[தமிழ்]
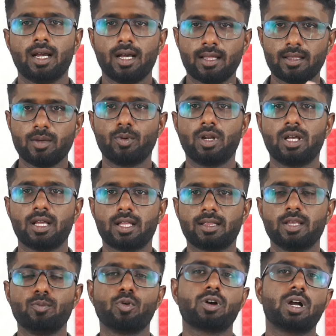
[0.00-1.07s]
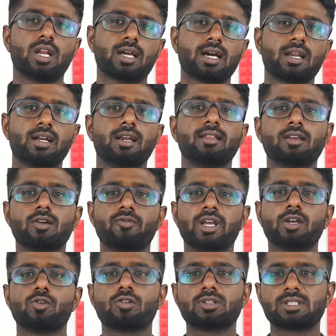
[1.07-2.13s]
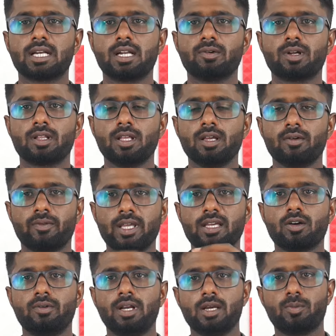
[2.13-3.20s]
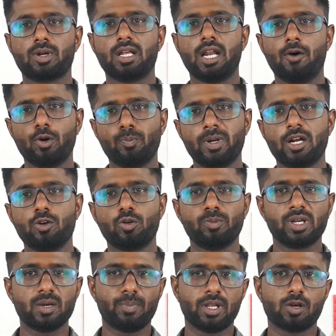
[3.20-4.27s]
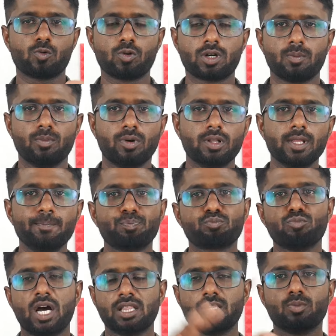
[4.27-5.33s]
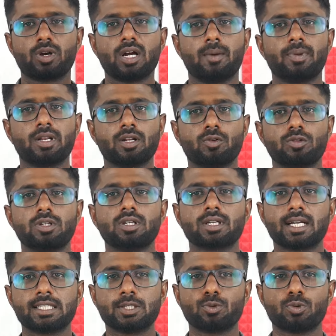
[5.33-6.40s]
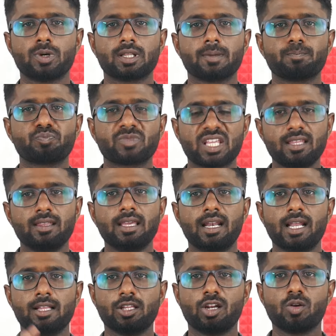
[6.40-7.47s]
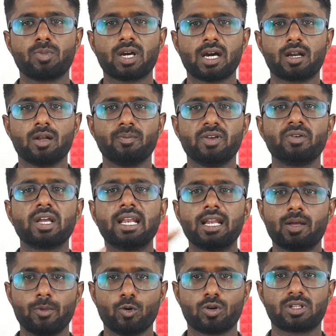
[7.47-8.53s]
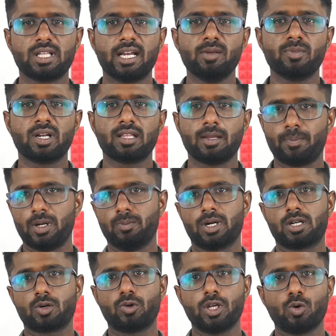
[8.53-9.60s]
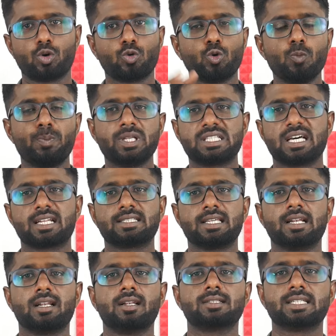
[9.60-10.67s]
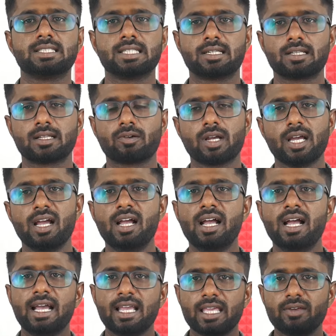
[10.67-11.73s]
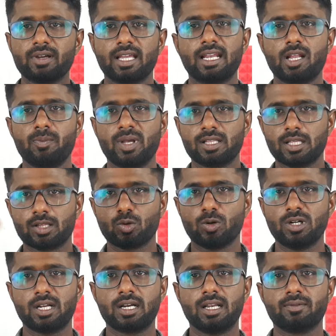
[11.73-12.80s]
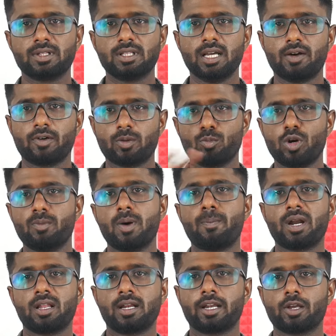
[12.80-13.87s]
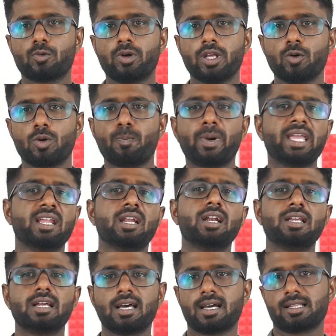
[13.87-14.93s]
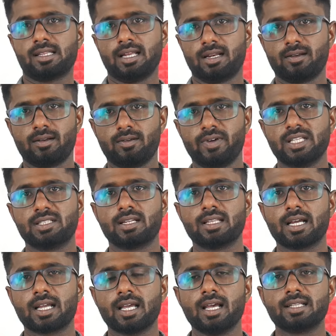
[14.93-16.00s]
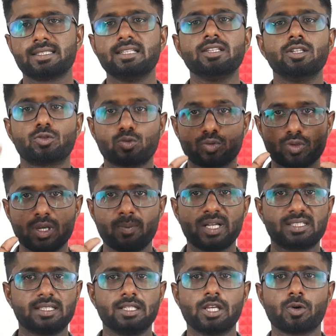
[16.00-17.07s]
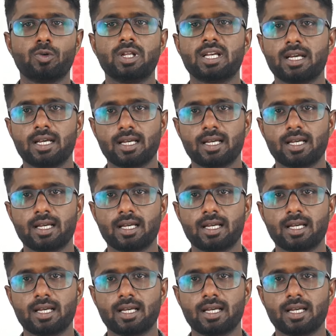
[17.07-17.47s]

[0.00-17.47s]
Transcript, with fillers: அதே போல் திமுகவில் கருணாநிதிக்கும் வைகோக்கும் சண்டை வருது வைகோ வெளியே போகிறார் அவர் பின்னாடி ஒரு மிகப்பெரிய கூட்டம் போது மதிமுக அப்படின்ற ஒரு கட்சி உருவாது இது எல்லாத்திற்கும் காரணம் இவங்க எல்லாமே ஒரு தனி மனிதனை பின்பற்றக்கூடிய ஒரு குரூப்பிஸ் அரசியல் செஞ்சுட்டு இருந்தாங்க இவங்க எல்லாமே அந்த தொண்டர்களை வந்து அவங்க மூலமாக பலன் அடையக்கூடிய ஒரு பயனாளிகளாகத்தான் வைத்திருந்தாங்க சின் சுயமாக சிந்தியக்கூடிய